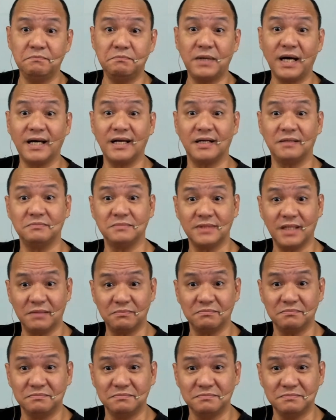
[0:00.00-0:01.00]
pakiramdam.
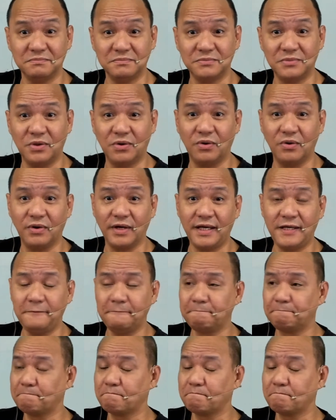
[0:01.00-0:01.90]
Okay?